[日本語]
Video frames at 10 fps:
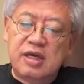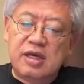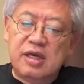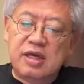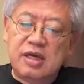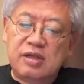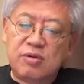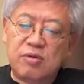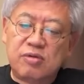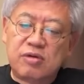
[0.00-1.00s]
え
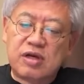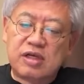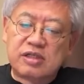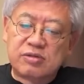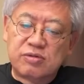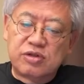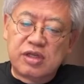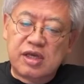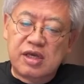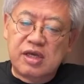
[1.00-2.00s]
残りの期間を過ごし
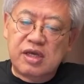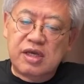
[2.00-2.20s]
て、